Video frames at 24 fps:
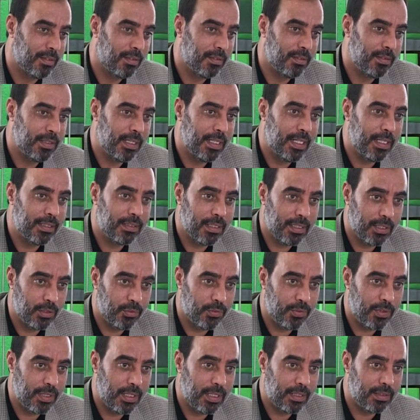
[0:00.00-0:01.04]
Dann hat er
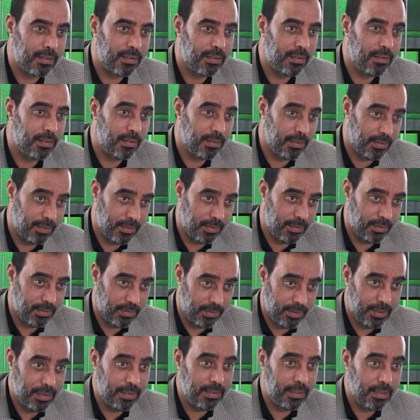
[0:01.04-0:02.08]
gefragt,
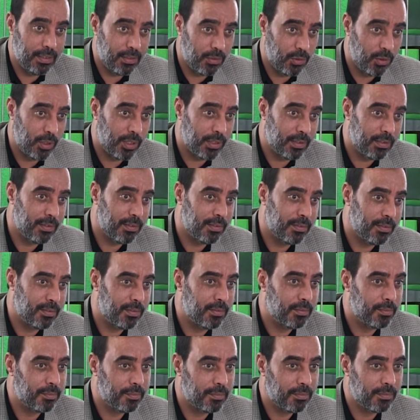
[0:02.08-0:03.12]
seht ihr Gott?
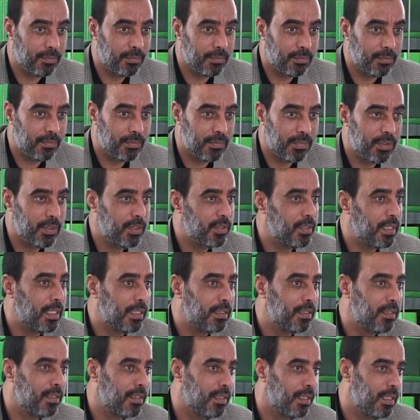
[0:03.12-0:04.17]
Sie
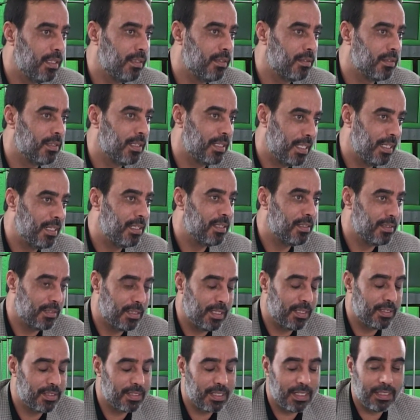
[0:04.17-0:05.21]
sagte nein. Dann,
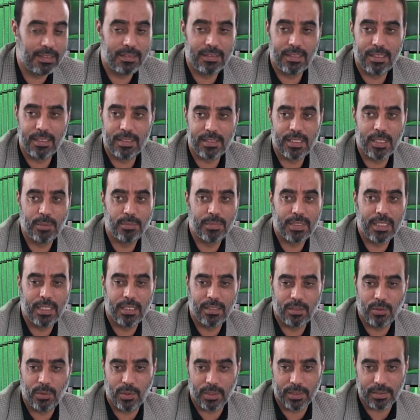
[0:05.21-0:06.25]
dann sagte er, es gibt
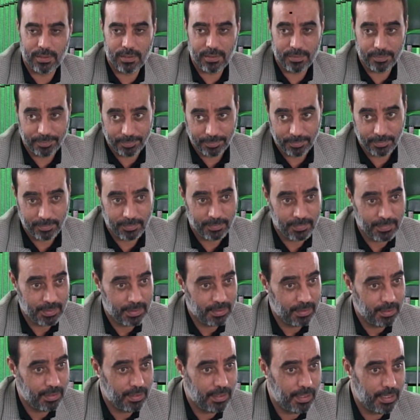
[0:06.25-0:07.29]
keinen Gott.
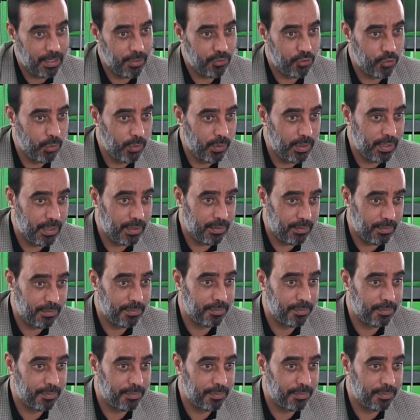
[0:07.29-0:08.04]
Ein Schüler